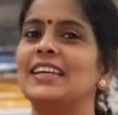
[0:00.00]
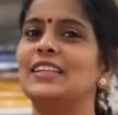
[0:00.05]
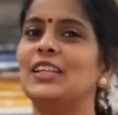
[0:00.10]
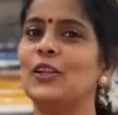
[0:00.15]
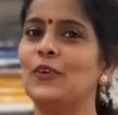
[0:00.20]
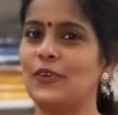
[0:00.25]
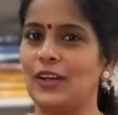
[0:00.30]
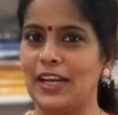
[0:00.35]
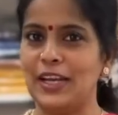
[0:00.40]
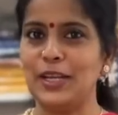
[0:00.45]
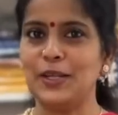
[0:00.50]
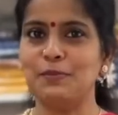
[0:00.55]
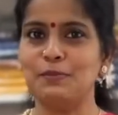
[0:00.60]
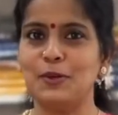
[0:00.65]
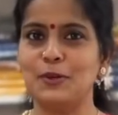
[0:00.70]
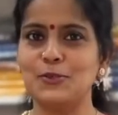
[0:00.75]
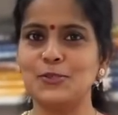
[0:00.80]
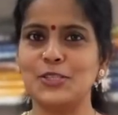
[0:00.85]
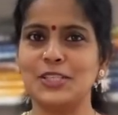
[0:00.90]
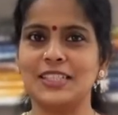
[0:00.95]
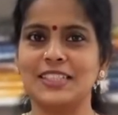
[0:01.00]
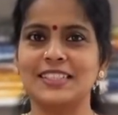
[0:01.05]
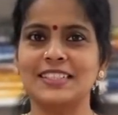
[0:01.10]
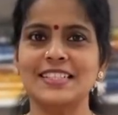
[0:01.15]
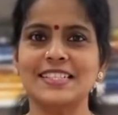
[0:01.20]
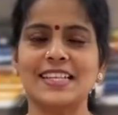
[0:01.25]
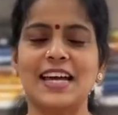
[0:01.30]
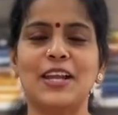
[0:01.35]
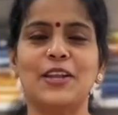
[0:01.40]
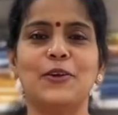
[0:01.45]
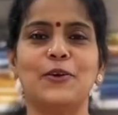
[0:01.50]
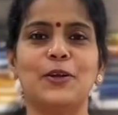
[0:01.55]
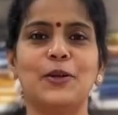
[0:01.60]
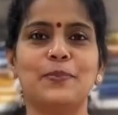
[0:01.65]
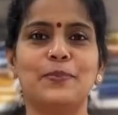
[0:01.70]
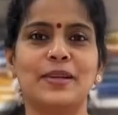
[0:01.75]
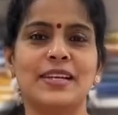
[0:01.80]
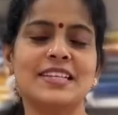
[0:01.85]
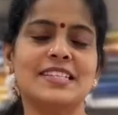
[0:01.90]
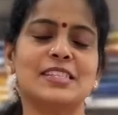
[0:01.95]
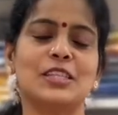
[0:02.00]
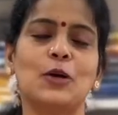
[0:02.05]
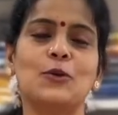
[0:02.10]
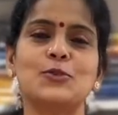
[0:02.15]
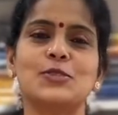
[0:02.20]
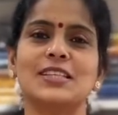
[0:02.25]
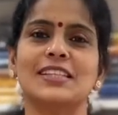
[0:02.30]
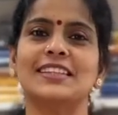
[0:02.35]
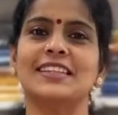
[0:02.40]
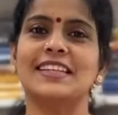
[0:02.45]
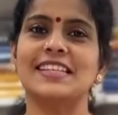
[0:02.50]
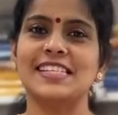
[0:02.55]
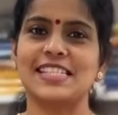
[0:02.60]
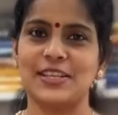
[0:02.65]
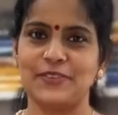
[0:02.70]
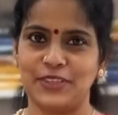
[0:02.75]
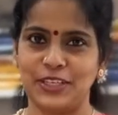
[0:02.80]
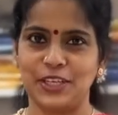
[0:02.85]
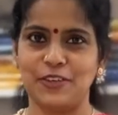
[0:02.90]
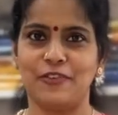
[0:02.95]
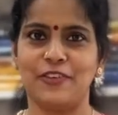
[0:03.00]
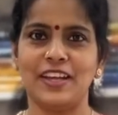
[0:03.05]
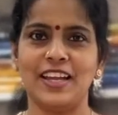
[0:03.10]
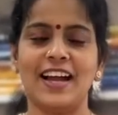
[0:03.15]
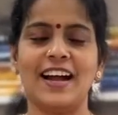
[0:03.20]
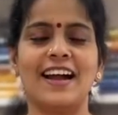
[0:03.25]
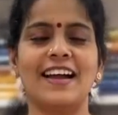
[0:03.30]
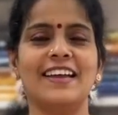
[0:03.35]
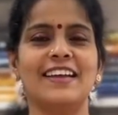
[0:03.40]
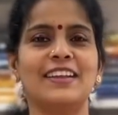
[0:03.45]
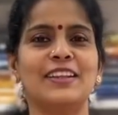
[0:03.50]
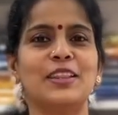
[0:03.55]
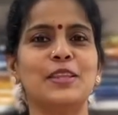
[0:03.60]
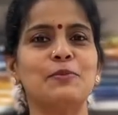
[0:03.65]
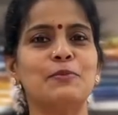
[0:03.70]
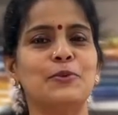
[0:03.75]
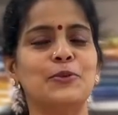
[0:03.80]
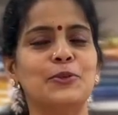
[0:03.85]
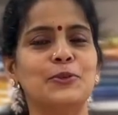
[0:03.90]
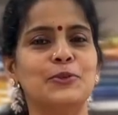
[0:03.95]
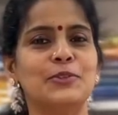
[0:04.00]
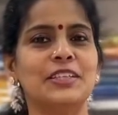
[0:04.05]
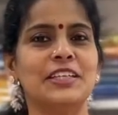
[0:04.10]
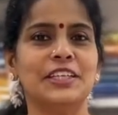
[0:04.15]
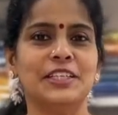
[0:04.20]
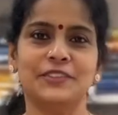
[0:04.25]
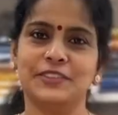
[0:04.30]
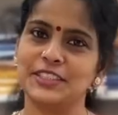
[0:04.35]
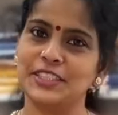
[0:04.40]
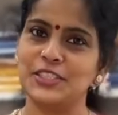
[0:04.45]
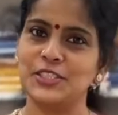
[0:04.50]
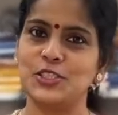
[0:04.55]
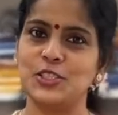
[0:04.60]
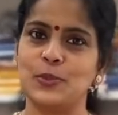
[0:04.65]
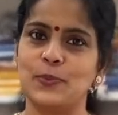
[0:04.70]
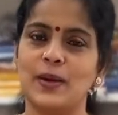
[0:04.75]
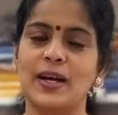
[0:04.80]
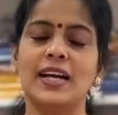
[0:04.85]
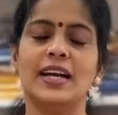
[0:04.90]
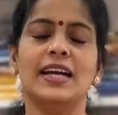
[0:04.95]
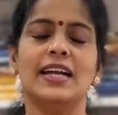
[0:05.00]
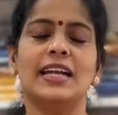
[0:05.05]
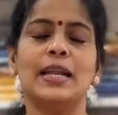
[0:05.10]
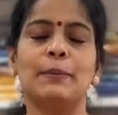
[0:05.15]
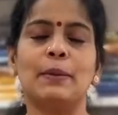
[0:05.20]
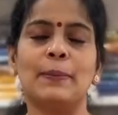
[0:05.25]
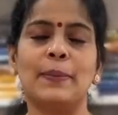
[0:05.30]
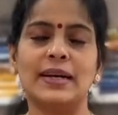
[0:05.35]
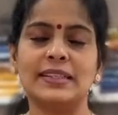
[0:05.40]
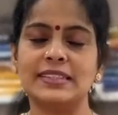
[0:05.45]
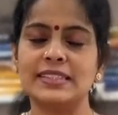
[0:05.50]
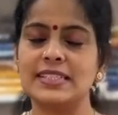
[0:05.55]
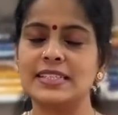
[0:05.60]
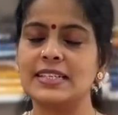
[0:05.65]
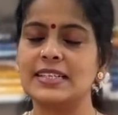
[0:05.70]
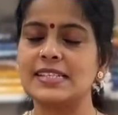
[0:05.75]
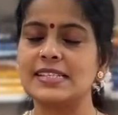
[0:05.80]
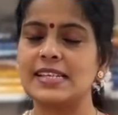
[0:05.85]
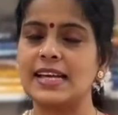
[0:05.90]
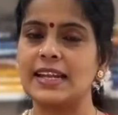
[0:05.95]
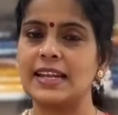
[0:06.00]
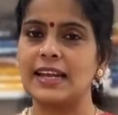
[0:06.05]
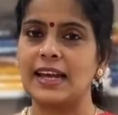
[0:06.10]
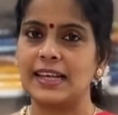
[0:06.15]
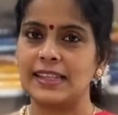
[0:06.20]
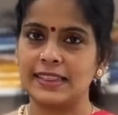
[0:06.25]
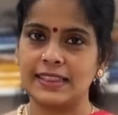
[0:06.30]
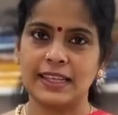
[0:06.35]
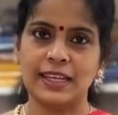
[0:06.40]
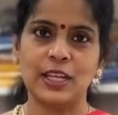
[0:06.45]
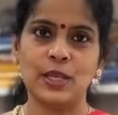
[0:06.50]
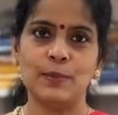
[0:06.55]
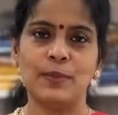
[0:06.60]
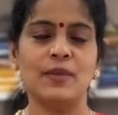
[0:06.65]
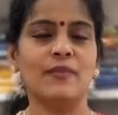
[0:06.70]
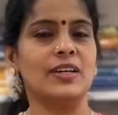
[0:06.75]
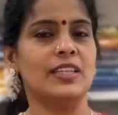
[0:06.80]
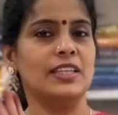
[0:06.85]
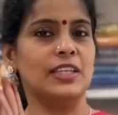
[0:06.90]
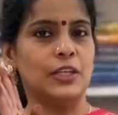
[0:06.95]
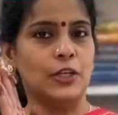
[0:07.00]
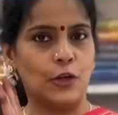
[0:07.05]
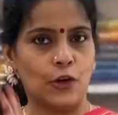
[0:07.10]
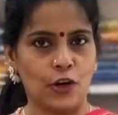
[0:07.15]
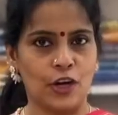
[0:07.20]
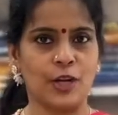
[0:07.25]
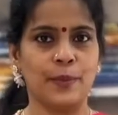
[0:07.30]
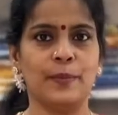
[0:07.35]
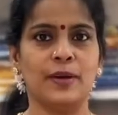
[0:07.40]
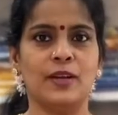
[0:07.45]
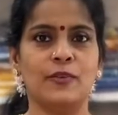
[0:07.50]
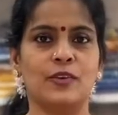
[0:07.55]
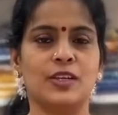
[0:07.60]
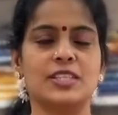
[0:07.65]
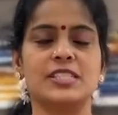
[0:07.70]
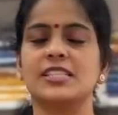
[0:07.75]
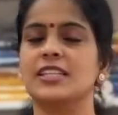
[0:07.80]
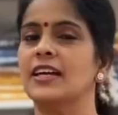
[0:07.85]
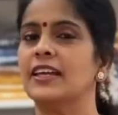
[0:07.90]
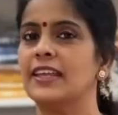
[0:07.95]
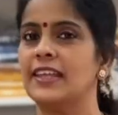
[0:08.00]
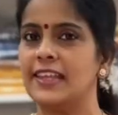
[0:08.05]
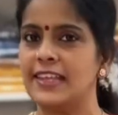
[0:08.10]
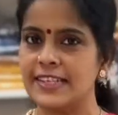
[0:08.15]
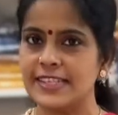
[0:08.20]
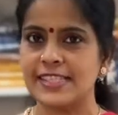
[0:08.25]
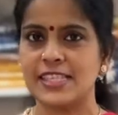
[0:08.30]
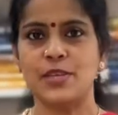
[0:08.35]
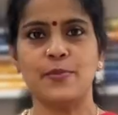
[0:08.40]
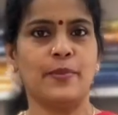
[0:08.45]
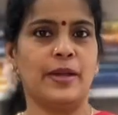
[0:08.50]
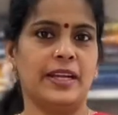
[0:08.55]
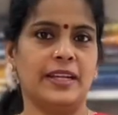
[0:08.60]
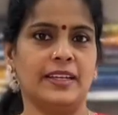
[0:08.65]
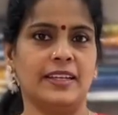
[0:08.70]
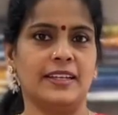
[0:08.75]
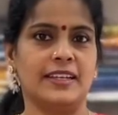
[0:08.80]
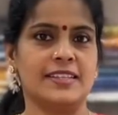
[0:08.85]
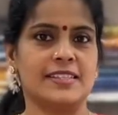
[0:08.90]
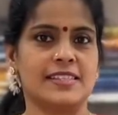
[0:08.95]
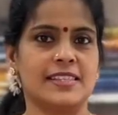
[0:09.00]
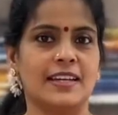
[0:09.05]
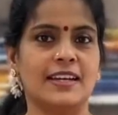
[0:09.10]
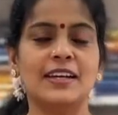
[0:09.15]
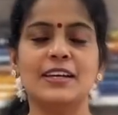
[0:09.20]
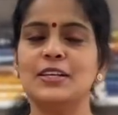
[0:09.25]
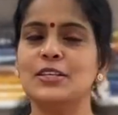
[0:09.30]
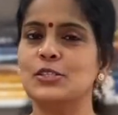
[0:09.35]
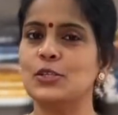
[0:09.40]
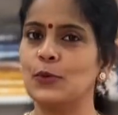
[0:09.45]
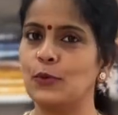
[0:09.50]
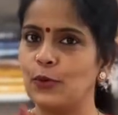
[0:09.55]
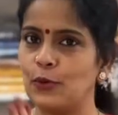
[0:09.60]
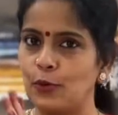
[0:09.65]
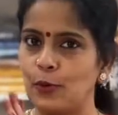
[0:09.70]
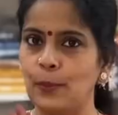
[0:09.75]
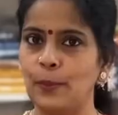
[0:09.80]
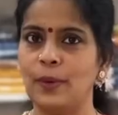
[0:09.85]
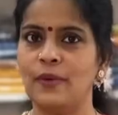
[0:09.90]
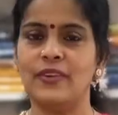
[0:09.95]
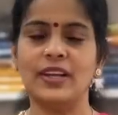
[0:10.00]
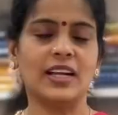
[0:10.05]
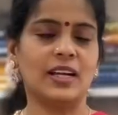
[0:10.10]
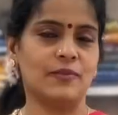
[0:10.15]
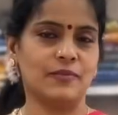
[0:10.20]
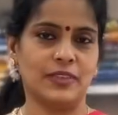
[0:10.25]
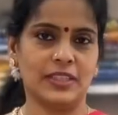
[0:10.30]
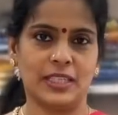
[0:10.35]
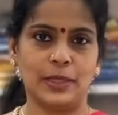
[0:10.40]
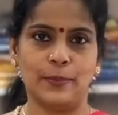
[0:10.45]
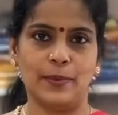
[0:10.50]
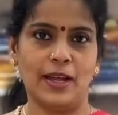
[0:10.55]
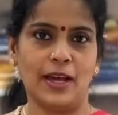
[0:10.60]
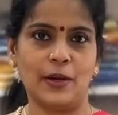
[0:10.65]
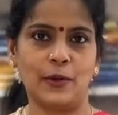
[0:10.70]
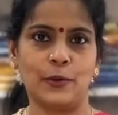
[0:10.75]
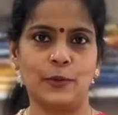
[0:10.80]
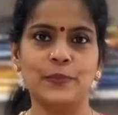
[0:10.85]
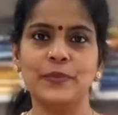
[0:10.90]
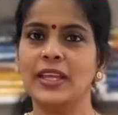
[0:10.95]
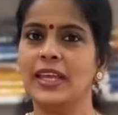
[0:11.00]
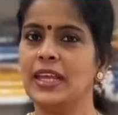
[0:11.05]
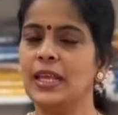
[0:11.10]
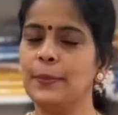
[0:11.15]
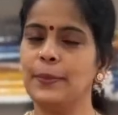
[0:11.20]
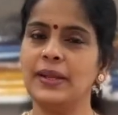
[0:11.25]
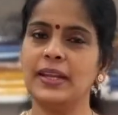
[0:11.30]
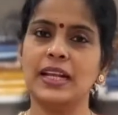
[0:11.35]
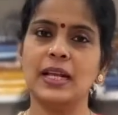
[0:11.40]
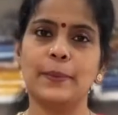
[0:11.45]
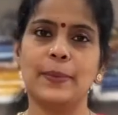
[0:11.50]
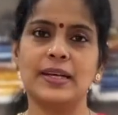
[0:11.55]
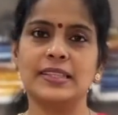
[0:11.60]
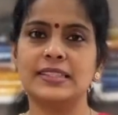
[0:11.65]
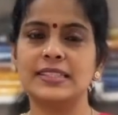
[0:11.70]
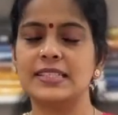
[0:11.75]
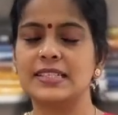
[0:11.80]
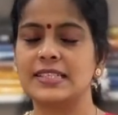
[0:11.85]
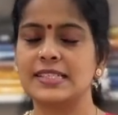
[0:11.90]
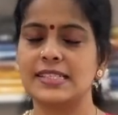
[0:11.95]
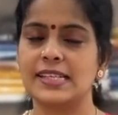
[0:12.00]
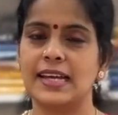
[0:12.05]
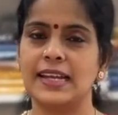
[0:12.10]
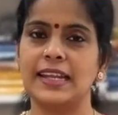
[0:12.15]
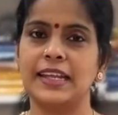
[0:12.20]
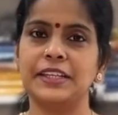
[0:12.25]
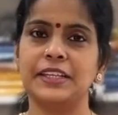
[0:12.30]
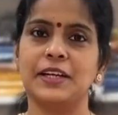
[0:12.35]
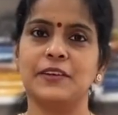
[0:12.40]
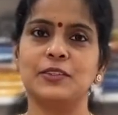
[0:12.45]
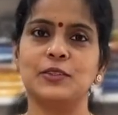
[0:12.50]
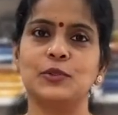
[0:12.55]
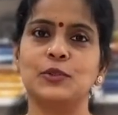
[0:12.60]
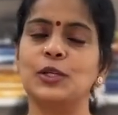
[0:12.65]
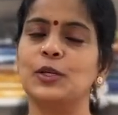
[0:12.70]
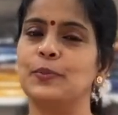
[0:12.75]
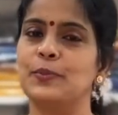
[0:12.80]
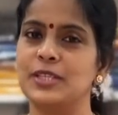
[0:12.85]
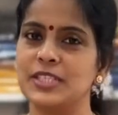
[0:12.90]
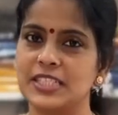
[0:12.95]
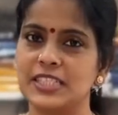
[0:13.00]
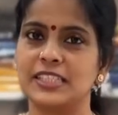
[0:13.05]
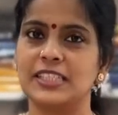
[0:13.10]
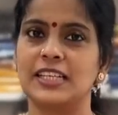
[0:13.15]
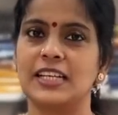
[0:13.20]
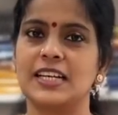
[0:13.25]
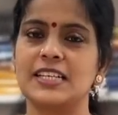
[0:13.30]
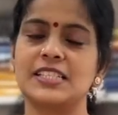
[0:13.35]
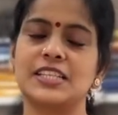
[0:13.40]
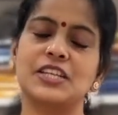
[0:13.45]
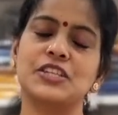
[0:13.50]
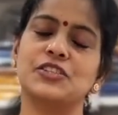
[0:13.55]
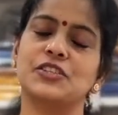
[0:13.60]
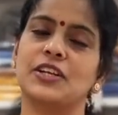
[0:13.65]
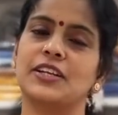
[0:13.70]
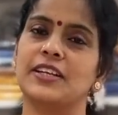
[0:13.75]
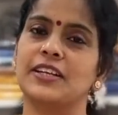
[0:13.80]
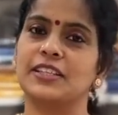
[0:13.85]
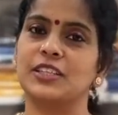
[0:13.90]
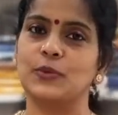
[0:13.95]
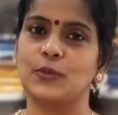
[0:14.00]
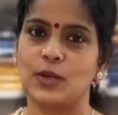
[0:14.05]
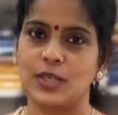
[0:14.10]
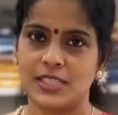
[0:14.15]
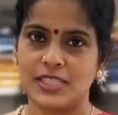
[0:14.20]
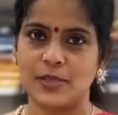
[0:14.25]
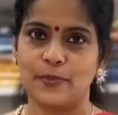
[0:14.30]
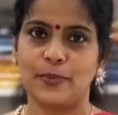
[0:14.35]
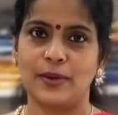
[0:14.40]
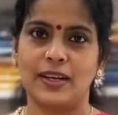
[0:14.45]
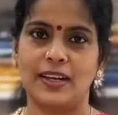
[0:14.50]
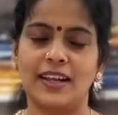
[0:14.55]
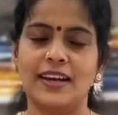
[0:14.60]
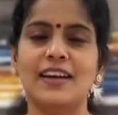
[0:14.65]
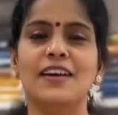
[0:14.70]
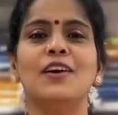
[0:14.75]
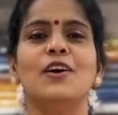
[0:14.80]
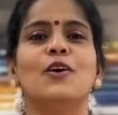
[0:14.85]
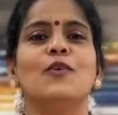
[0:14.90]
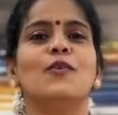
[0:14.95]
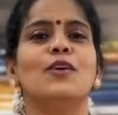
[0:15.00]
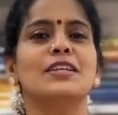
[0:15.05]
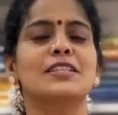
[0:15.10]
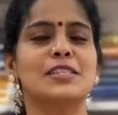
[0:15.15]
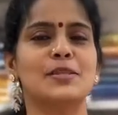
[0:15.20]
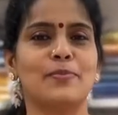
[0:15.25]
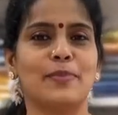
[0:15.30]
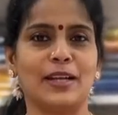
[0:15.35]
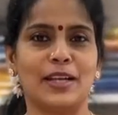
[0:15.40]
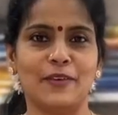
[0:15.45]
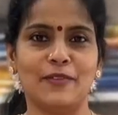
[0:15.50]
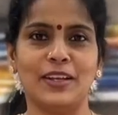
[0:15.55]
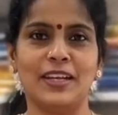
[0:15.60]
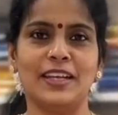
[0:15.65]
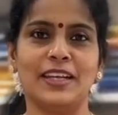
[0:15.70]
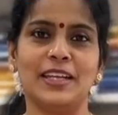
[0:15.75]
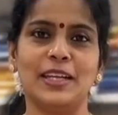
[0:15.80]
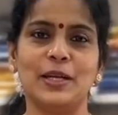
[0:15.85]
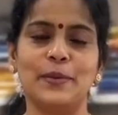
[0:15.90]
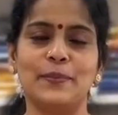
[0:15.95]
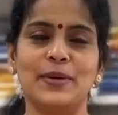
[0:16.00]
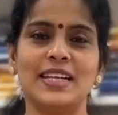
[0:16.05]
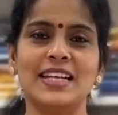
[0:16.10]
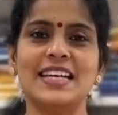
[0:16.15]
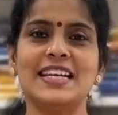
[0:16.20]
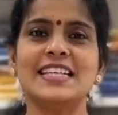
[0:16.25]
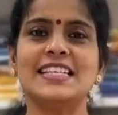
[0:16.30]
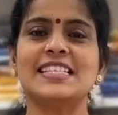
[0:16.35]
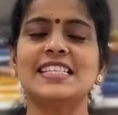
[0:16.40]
இதுலயும் ரன்னிங் ப்ளவுஸ் இருக்கு சாரியோட ப்ரைஸ் தௌசண்ட் த்ரீ செவன்ட்டி ஃபைவ் ஆயிரத்தி முன்னூத்தி எழுபத்தஞ்சு ரூபாய் நம்ம பார்த்துட்டு இருக்கிற சாரி அத்தனையுமே வந்து நார்மல் வாஷ் தான் ஈஸி மெயின்டெனன்ஸ் தான் ஸோ உங்களுக்கு ரொம்பவே கம்ஃபர்டபுளாக இருக்கும் இப்போ நீங்க பார்த்துட்டு இருக்க சாரி ஏதாவது உங்களுக்கு பிடிச்சிருந்ததா ஸ்கிரீன்ஷாட் எடுத்து வாட்ஸ்அப் பண்ணலாம் வாட்ஸ்அப் பண்ண வேண்டிய நம்பர்